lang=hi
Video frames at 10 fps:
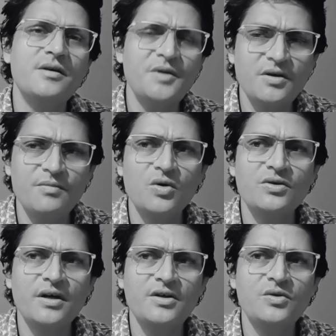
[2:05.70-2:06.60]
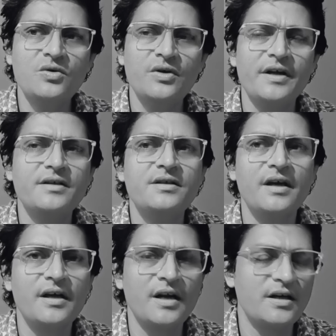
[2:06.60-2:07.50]
इसके पीछे बहुत सारे जो
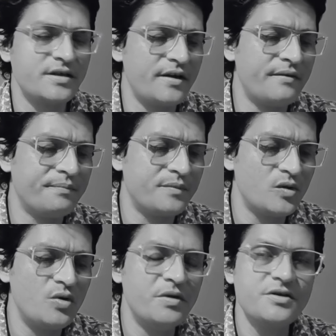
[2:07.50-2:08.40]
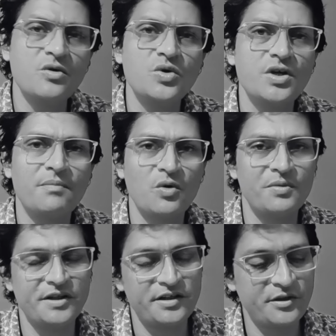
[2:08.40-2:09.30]
रहस्य हैं राज हैं उनमें से कुछ
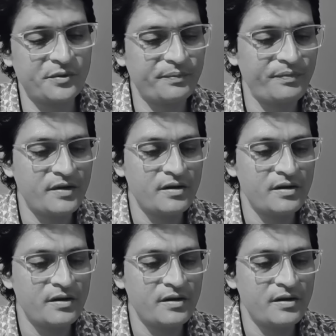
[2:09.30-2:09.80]
आपको बताता हूँ